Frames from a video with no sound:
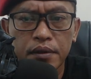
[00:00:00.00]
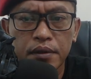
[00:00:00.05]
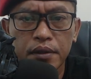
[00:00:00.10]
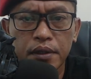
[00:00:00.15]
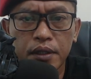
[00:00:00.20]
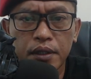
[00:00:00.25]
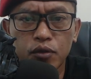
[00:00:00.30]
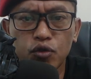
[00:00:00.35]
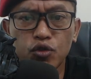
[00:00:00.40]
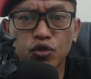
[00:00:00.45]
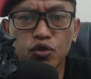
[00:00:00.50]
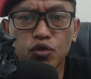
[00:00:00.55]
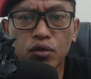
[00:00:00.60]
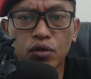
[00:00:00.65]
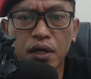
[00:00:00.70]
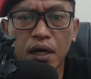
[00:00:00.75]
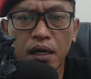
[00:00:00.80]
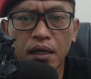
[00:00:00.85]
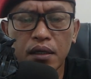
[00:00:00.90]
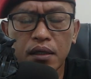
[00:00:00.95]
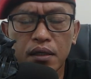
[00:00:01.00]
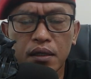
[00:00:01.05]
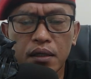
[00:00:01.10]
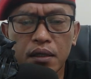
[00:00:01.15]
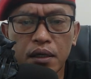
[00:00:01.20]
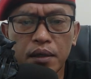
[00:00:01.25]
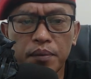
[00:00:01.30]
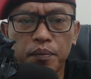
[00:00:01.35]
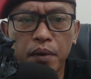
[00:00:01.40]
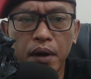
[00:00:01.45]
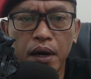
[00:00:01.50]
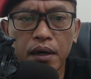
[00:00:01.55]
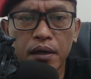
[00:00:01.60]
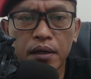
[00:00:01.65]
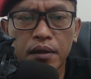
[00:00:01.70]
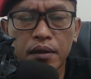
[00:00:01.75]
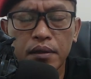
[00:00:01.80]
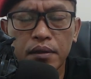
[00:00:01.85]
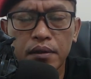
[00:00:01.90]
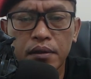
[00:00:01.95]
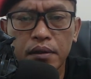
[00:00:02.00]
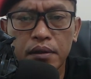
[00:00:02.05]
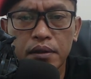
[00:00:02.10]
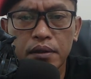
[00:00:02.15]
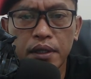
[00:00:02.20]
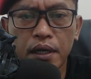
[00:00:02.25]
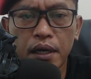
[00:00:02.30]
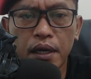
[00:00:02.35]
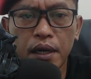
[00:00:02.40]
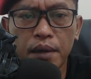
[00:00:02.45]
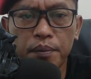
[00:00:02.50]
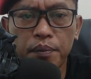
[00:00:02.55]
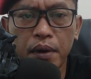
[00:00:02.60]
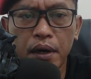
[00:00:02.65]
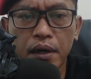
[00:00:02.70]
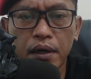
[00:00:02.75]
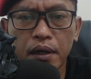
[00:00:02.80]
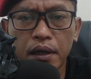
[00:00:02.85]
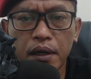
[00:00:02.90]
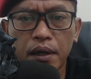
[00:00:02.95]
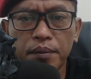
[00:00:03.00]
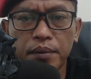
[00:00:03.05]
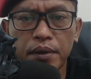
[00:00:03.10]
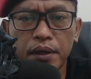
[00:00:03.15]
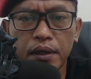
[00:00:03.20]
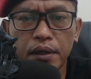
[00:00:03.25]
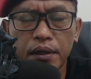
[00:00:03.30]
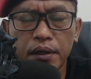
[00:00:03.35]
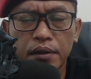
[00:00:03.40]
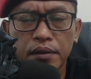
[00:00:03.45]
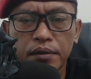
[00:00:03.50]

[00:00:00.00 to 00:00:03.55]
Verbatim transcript: Ya, tunjukkan ke depan di hadapan KKB